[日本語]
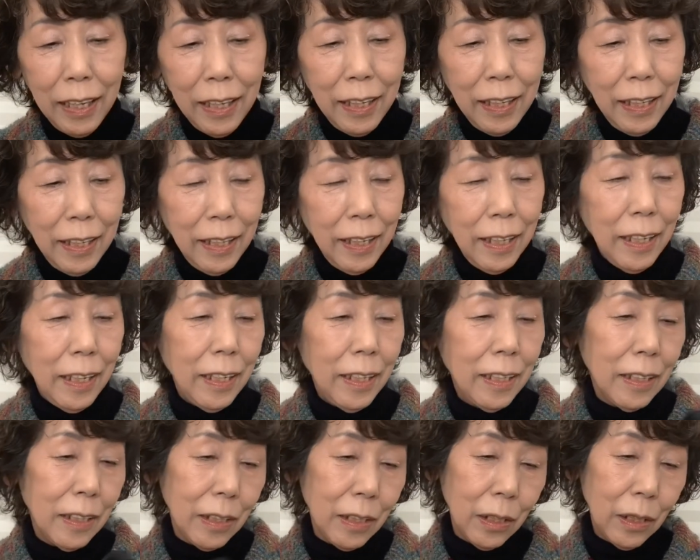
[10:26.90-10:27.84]

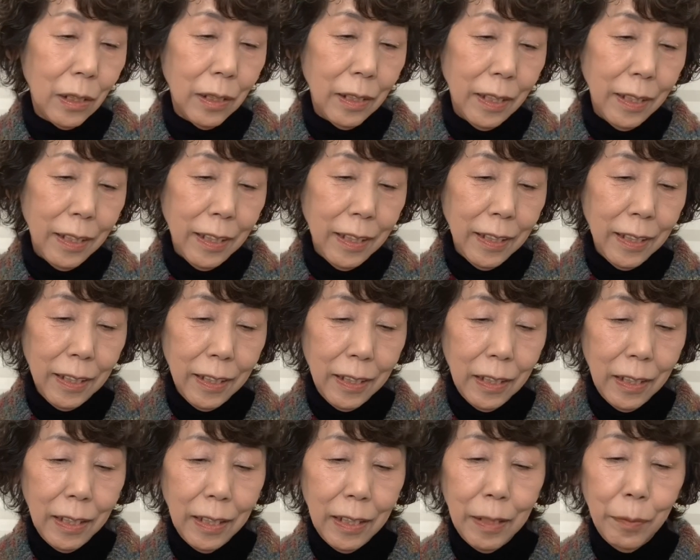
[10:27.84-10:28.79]

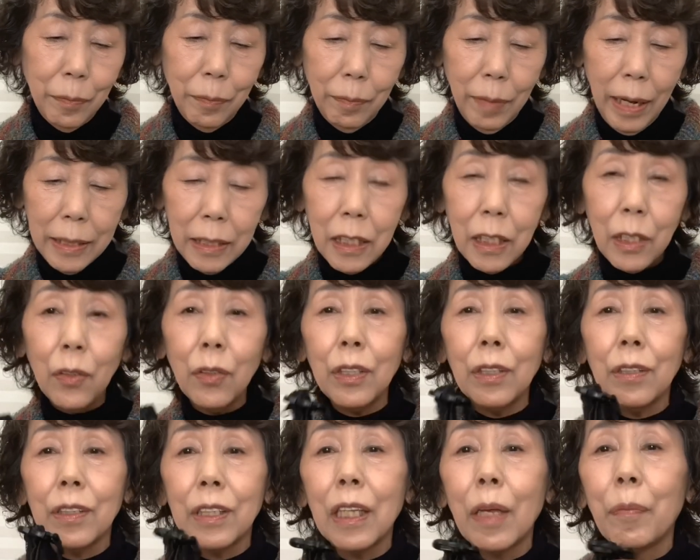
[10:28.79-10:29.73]
えー、町と
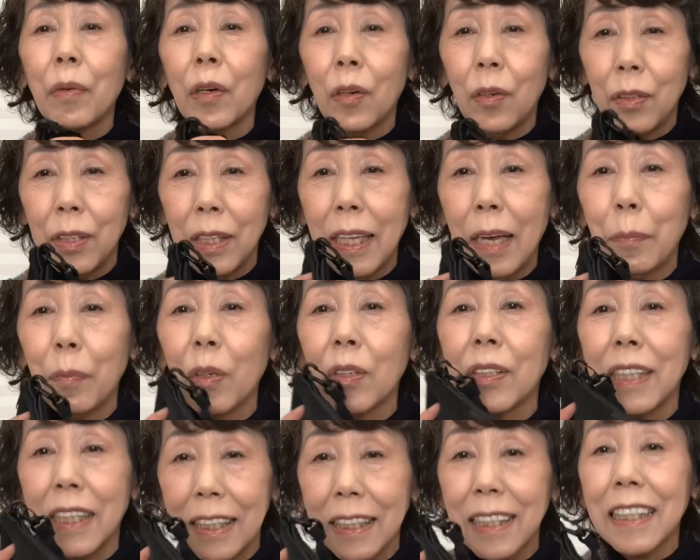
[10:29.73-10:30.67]
いってもこんなも
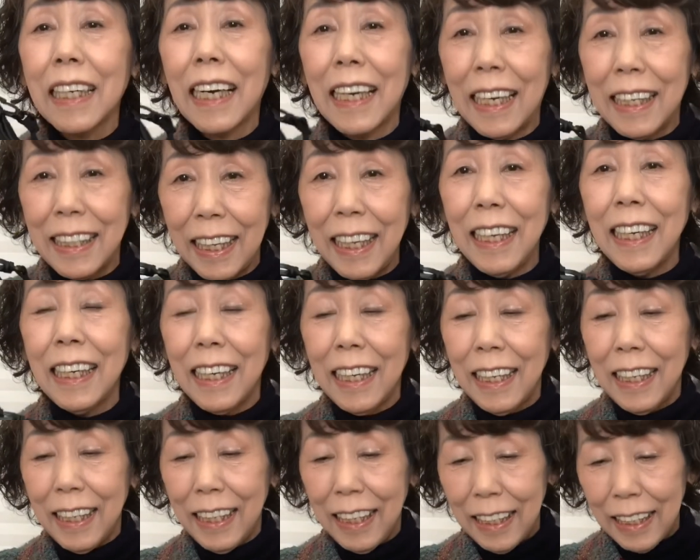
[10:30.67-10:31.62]
んですからね。
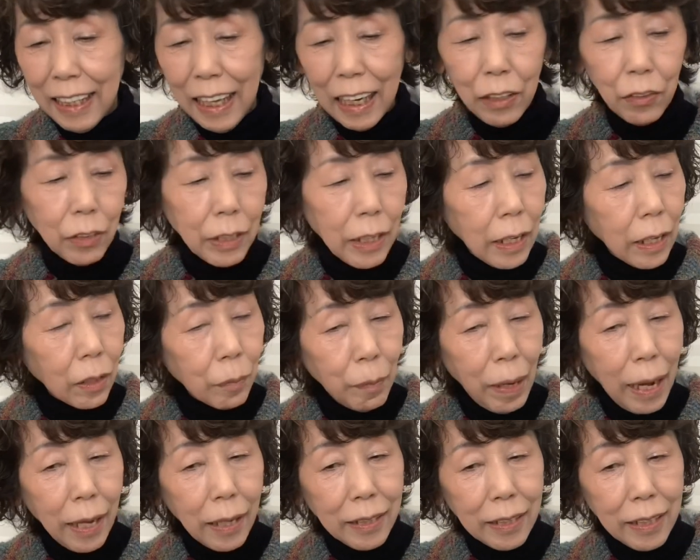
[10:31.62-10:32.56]
えー、なので、
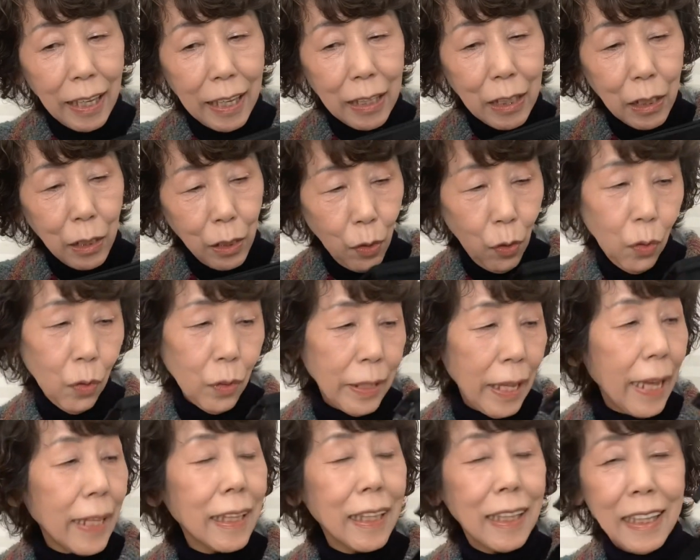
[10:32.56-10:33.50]
まあ、手帳
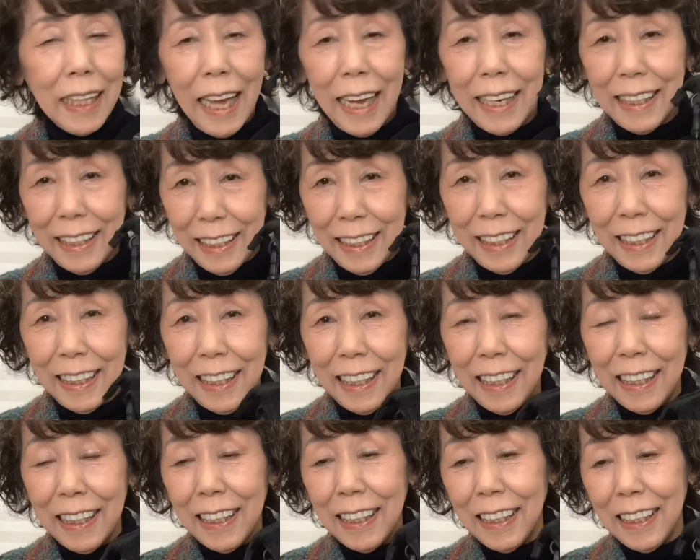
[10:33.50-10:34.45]
だったり、
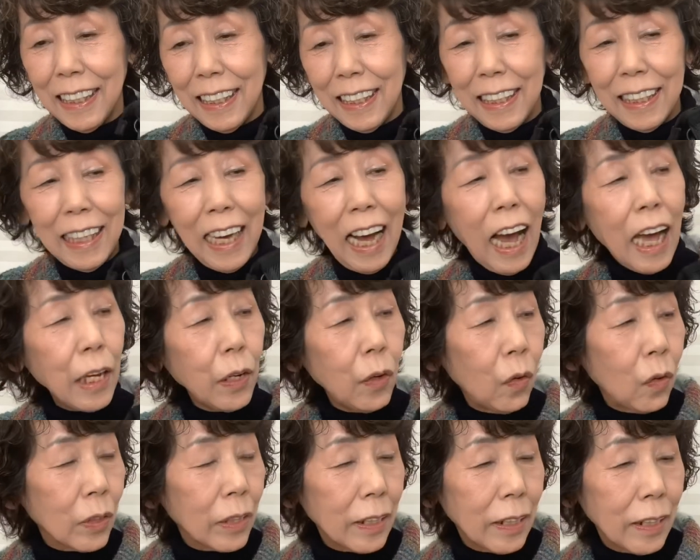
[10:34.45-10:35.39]
えー、
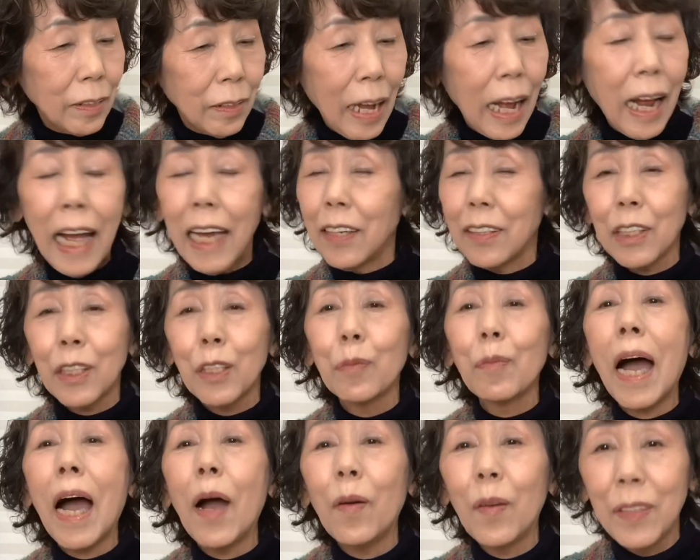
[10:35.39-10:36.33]
iPhone、あ、
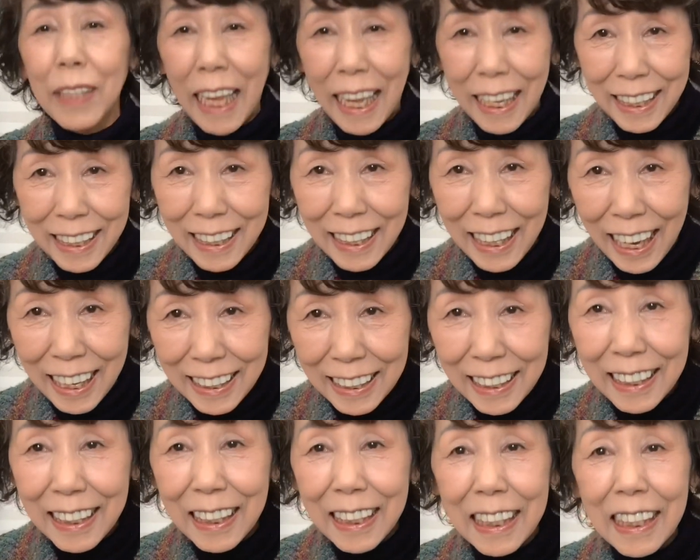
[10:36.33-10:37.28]
スマホだった
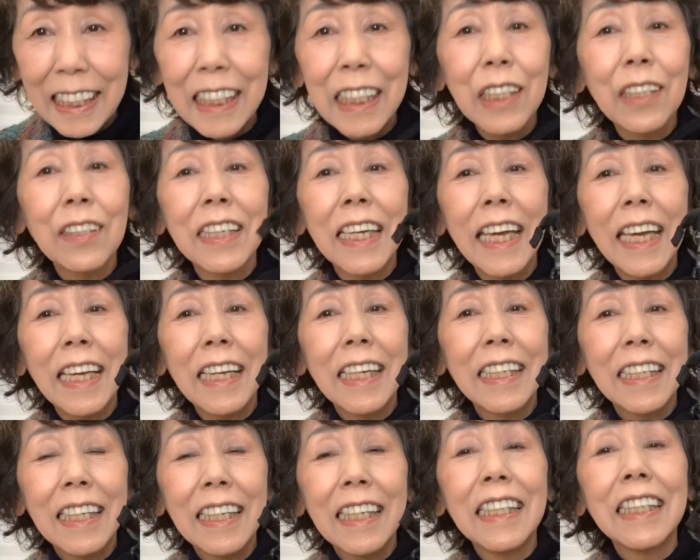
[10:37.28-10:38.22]
りティッシュケ、
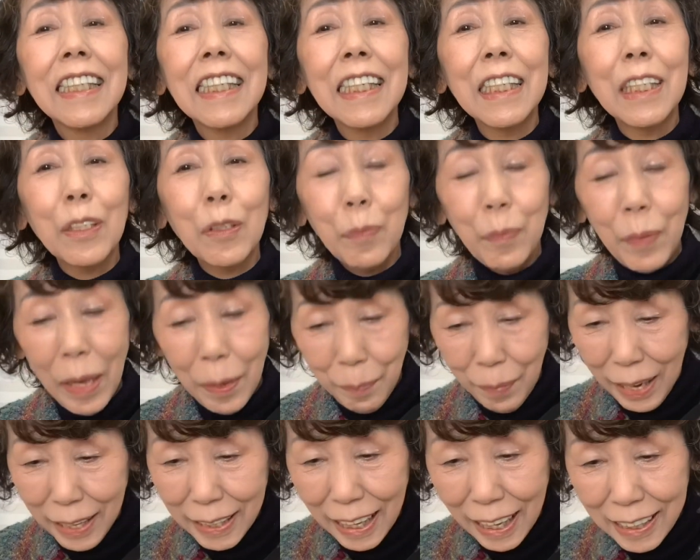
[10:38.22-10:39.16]

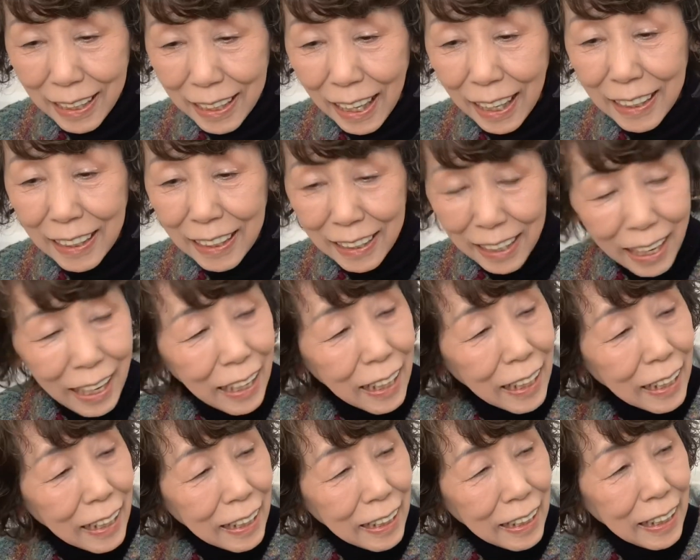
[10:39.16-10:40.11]
ティッシュペーパーだったりね、
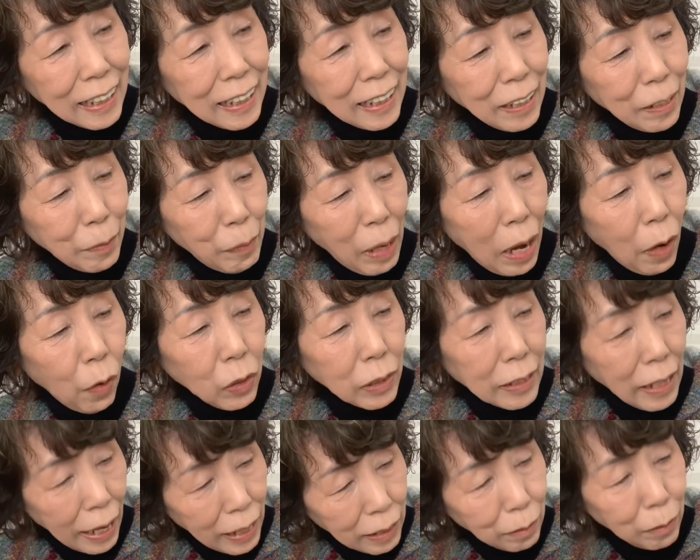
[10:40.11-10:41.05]
えーまあ、お
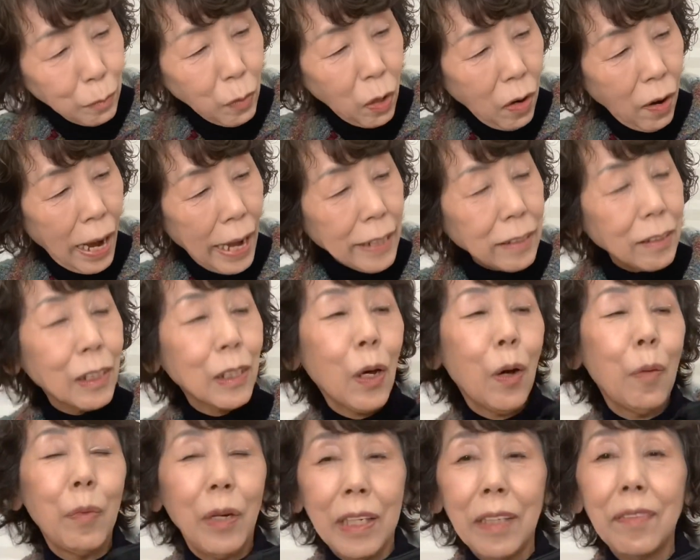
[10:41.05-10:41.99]
財布も入る
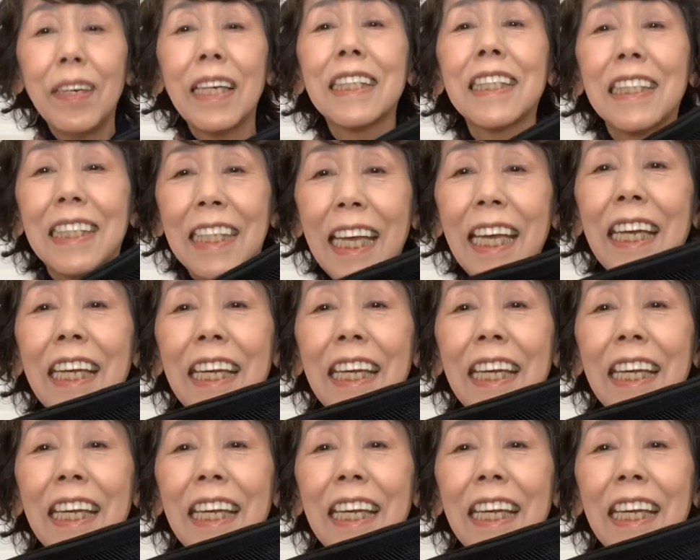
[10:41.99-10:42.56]
と思いますね。